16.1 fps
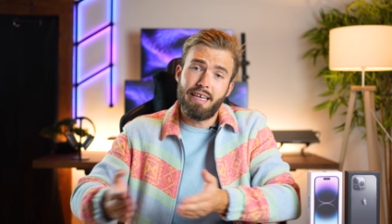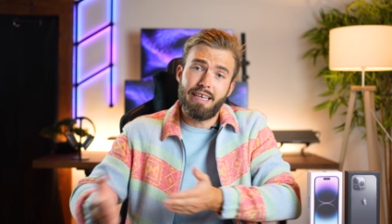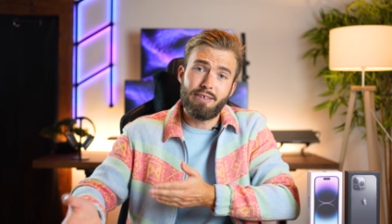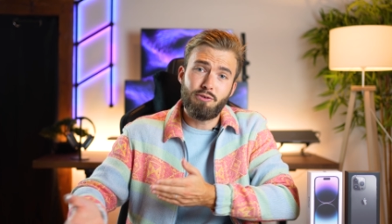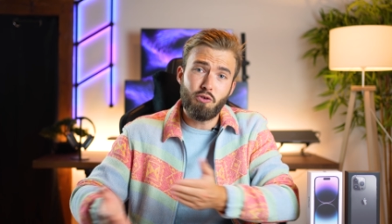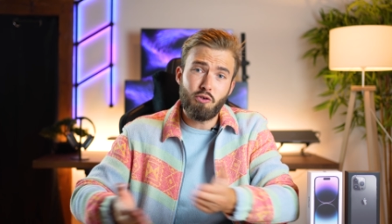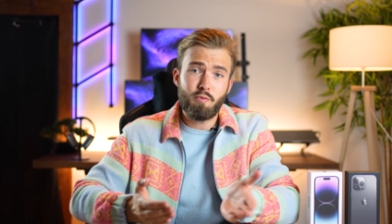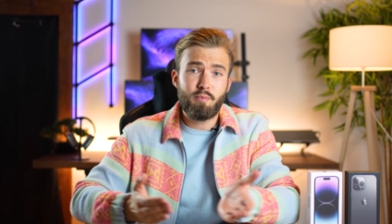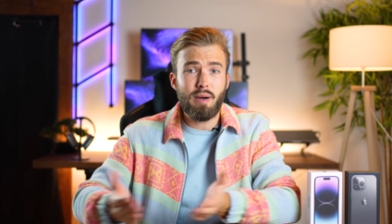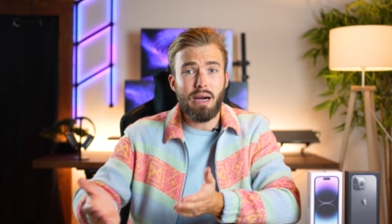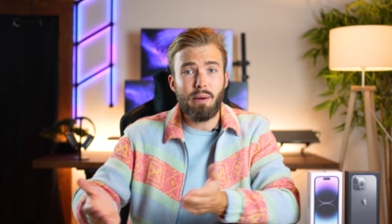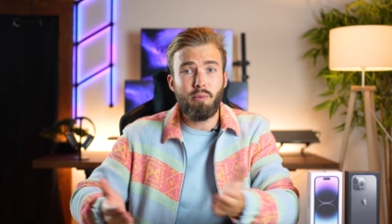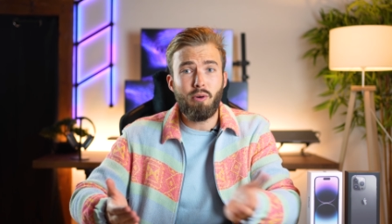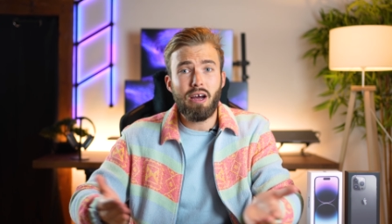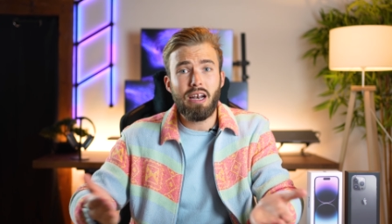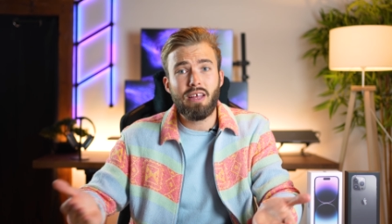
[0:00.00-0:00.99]
et donc par
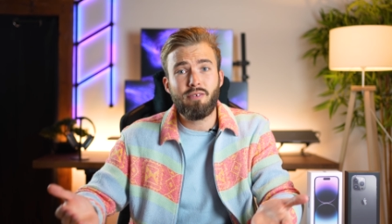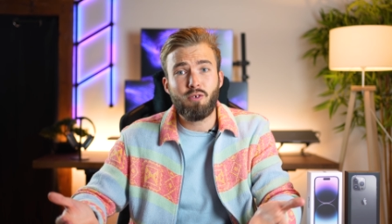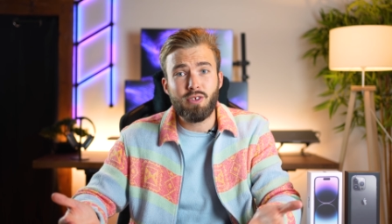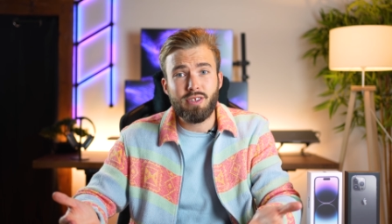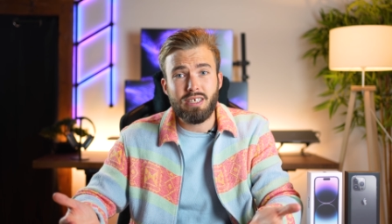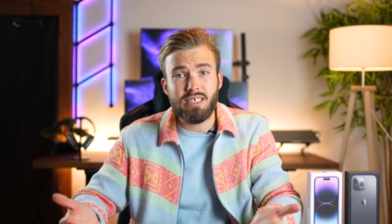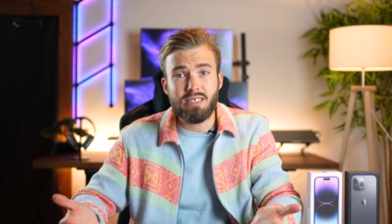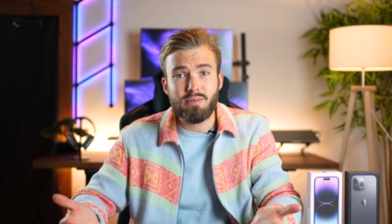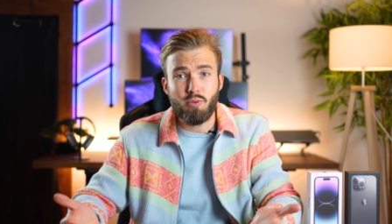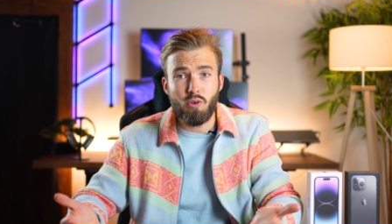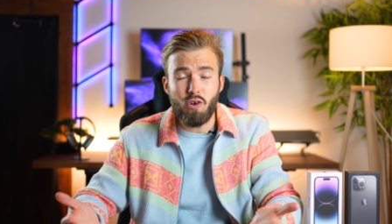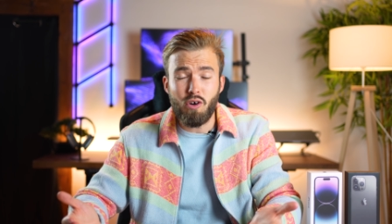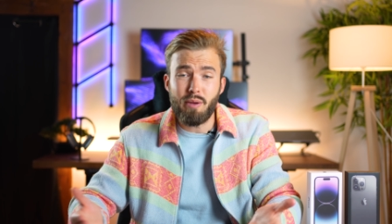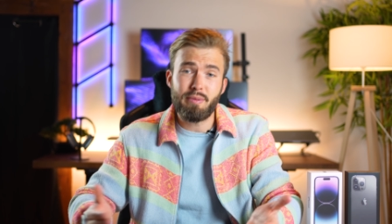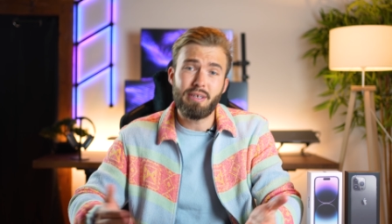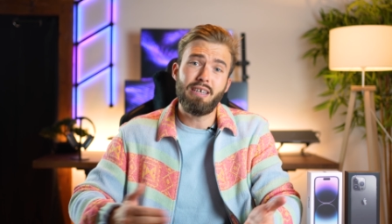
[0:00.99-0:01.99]
rapport à l'iPhone 13
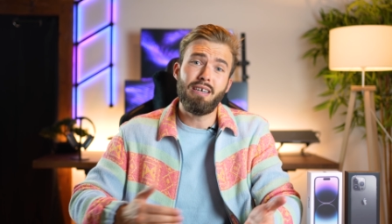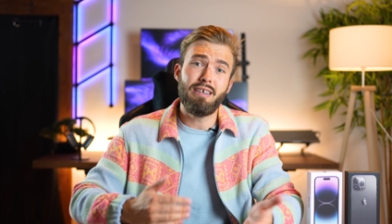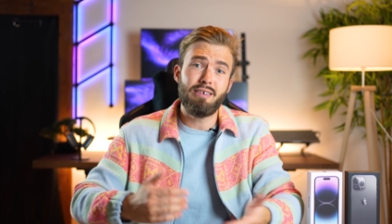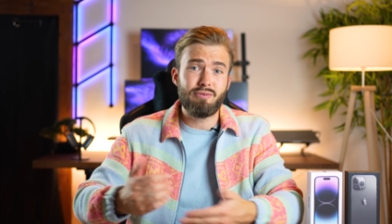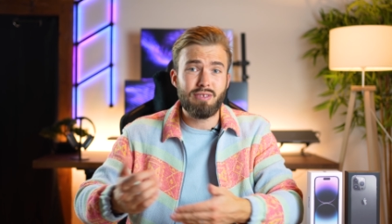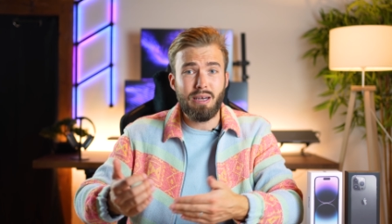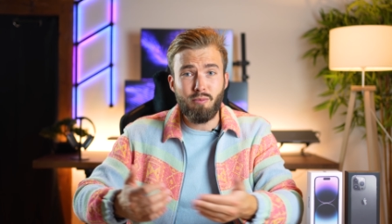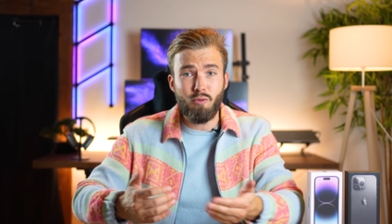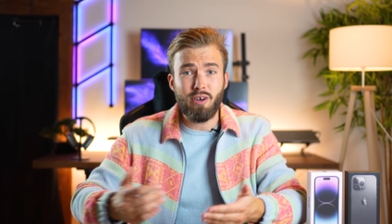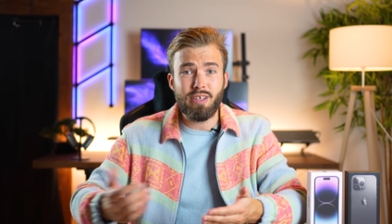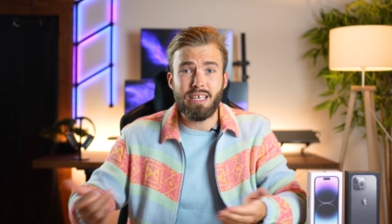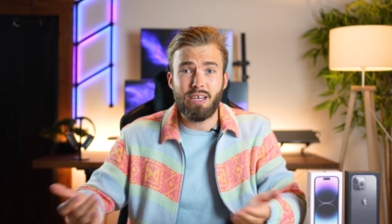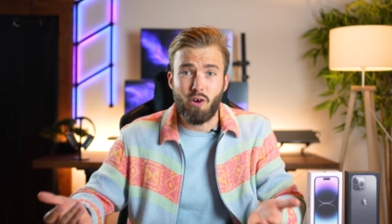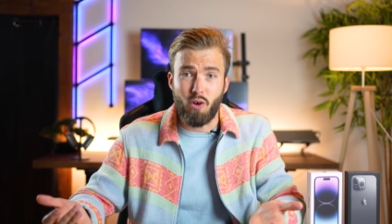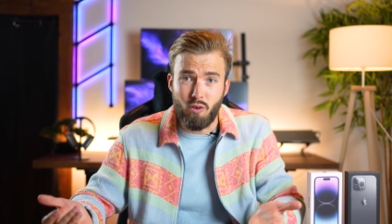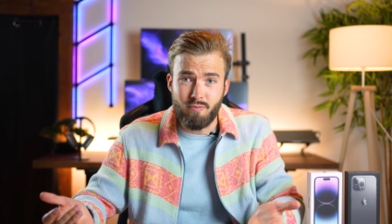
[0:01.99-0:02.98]
Pro, eh bien on a moins
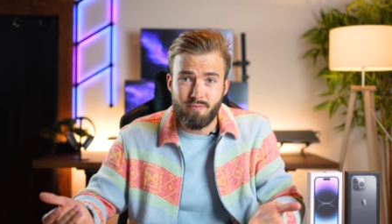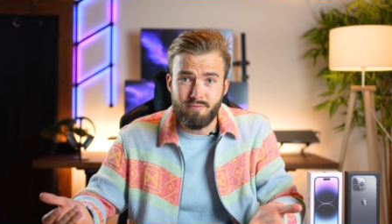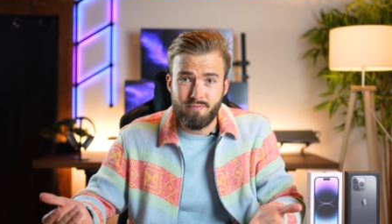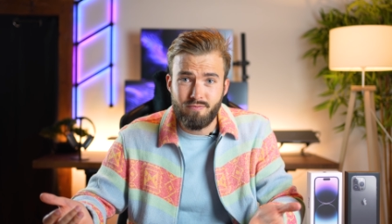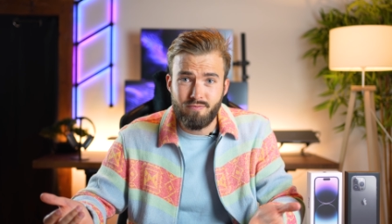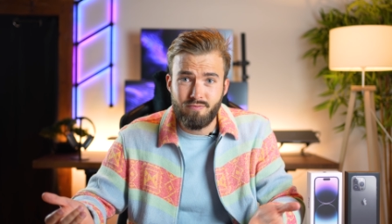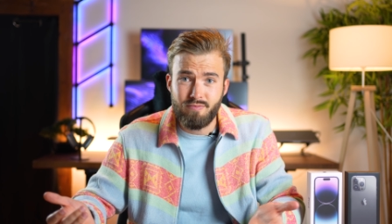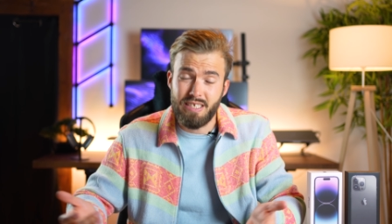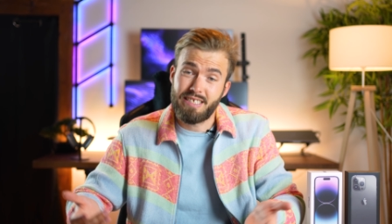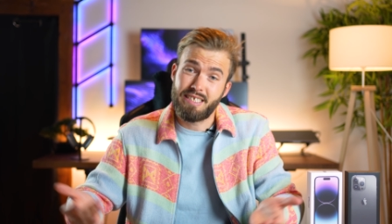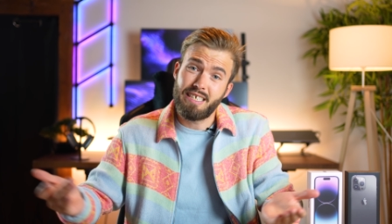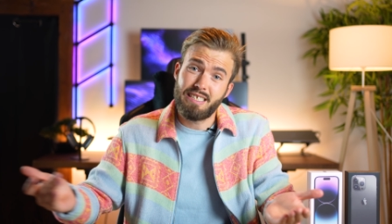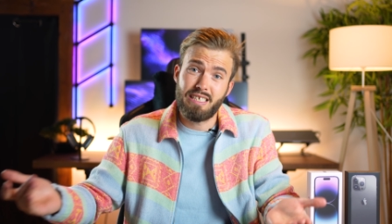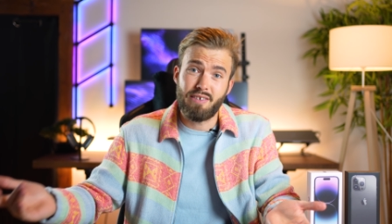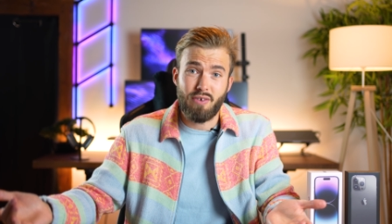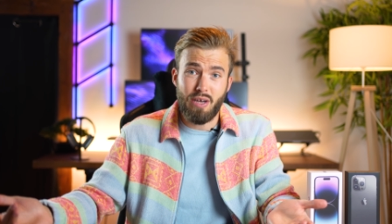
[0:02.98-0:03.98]
d'écran et
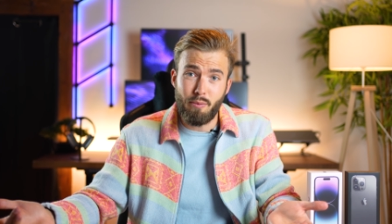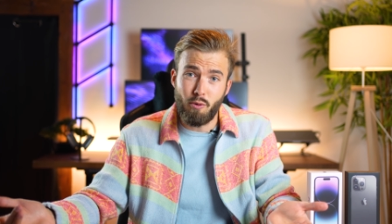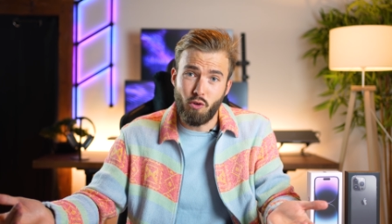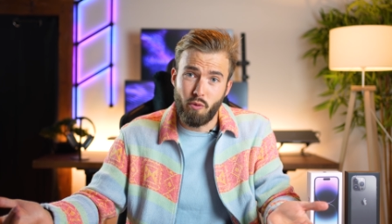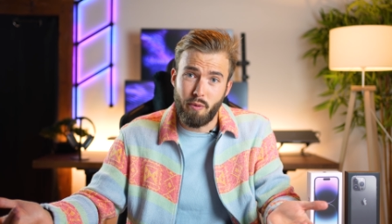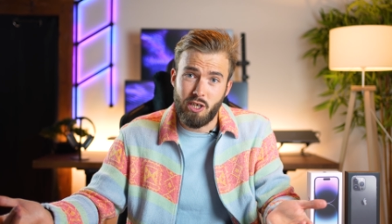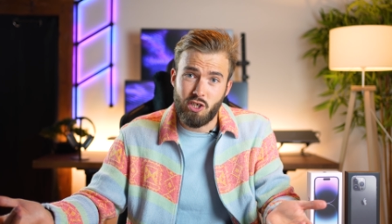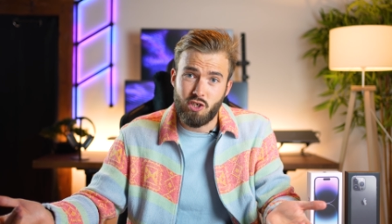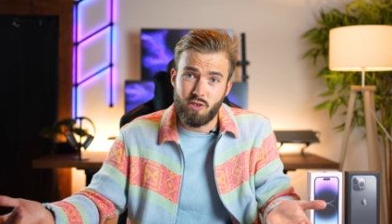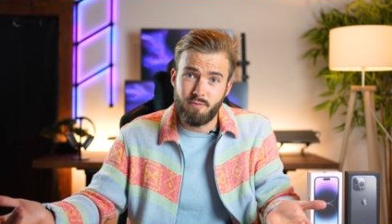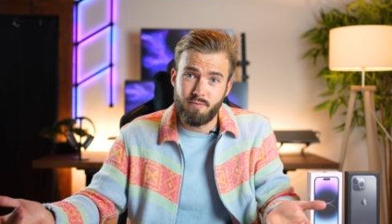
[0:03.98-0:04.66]
ça c'est vraiment dommage.